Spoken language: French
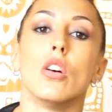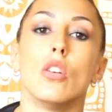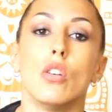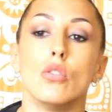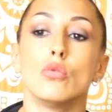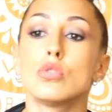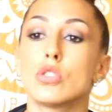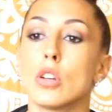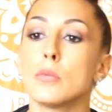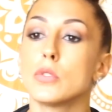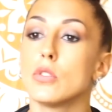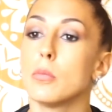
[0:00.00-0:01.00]
Euh, nous
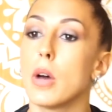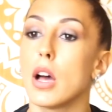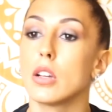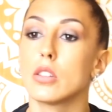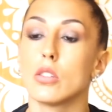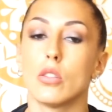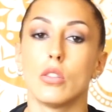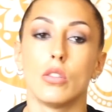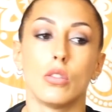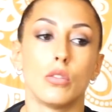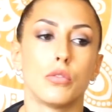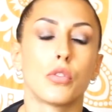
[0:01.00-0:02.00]
sommes une marque
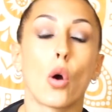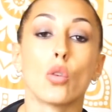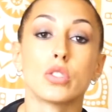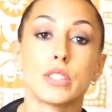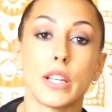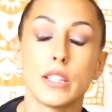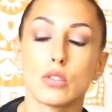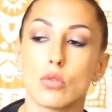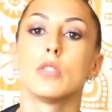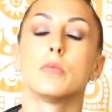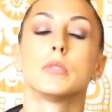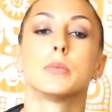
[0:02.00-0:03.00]
euh, française, nous
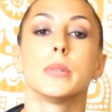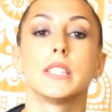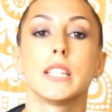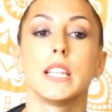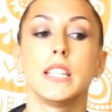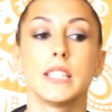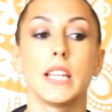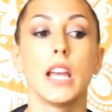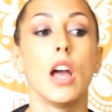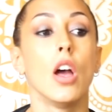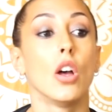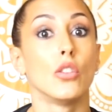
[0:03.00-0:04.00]
sommes spécialisés
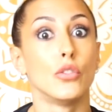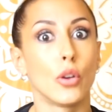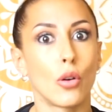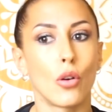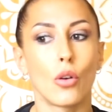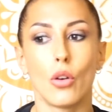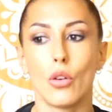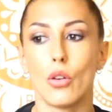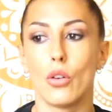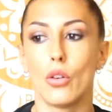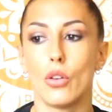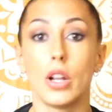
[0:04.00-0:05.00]
dans
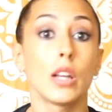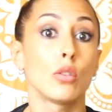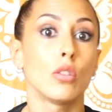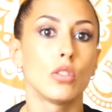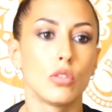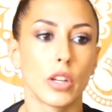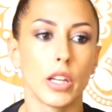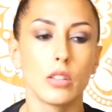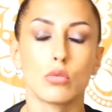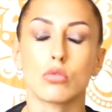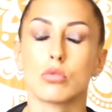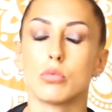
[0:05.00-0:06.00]
euh, la culotte de
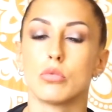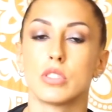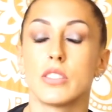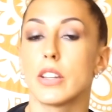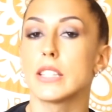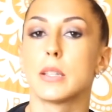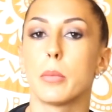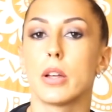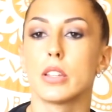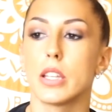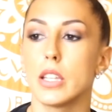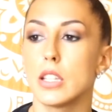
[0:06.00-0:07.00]
règles. Donc c'est vrai que ça m'a
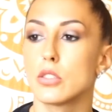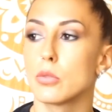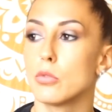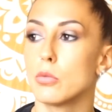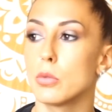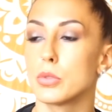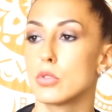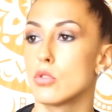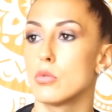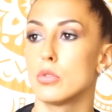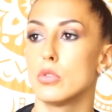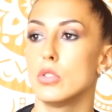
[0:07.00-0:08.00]
intrigué sur le moment parce
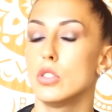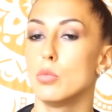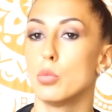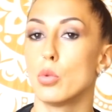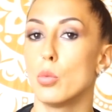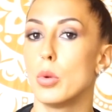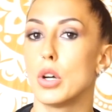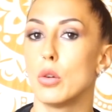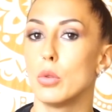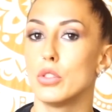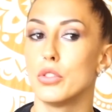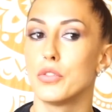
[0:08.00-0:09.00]
que je me suis dit bon
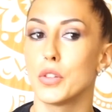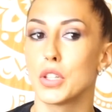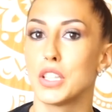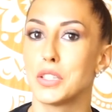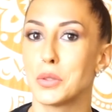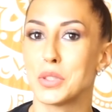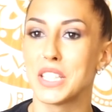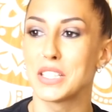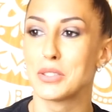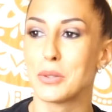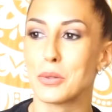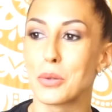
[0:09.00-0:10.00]
bah what the fuck qu'est-ce que c'est
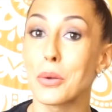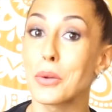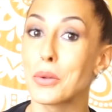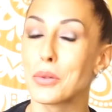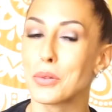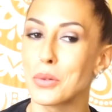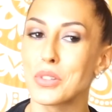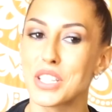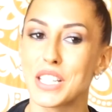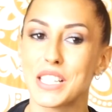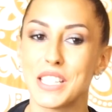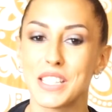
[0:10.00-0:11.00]
que ce truc Donc
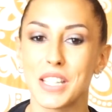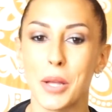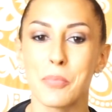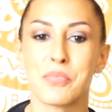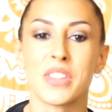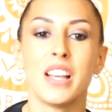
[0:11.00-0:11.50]
j'ai cliqué.